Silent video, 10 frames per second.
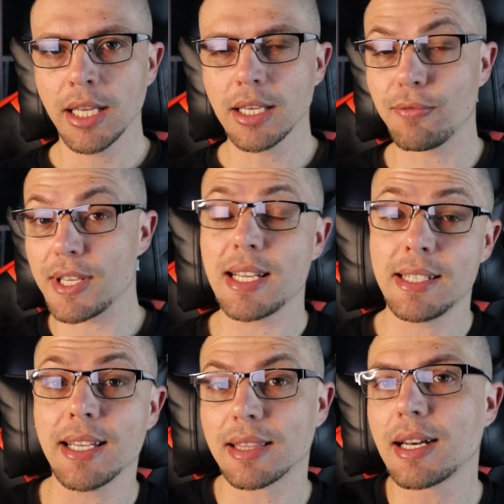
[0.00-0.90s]
que fez
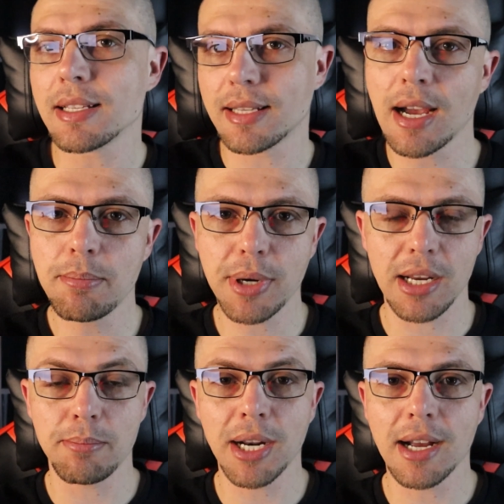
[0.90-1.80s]
ele se atrasar
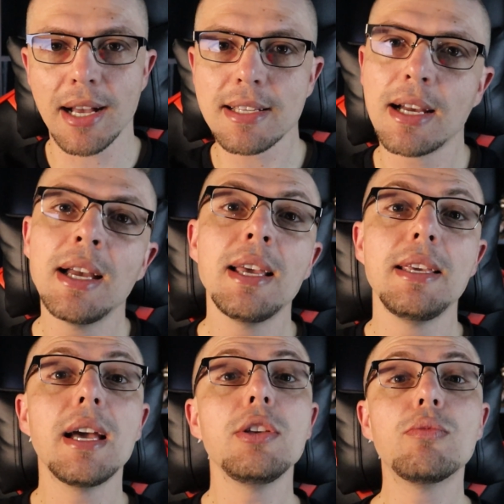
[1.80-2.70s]
para ir para casa,
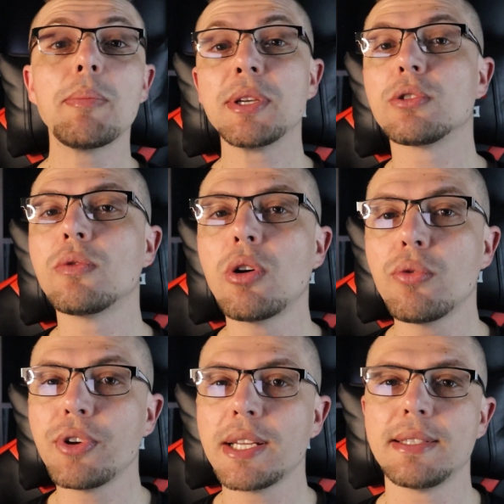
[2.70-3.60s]
e aí uma pessoa
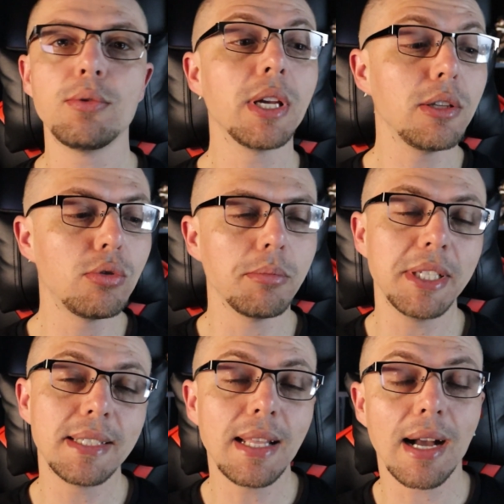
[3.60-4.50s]
ofereceu que ele
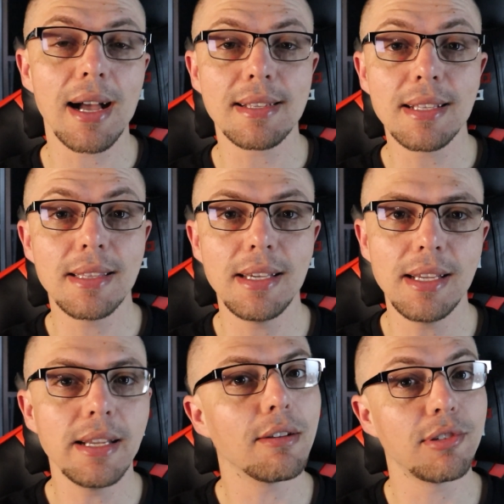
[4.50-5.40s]
dormisse na casa
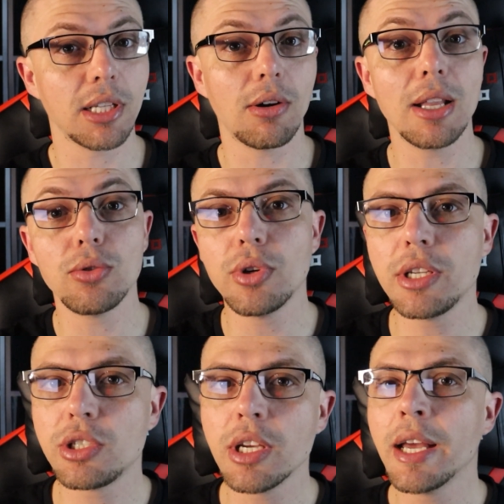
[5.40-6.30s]
dele, afinal à
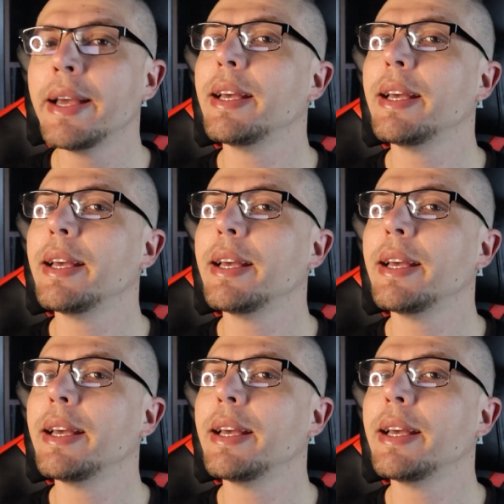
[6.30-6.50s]
noite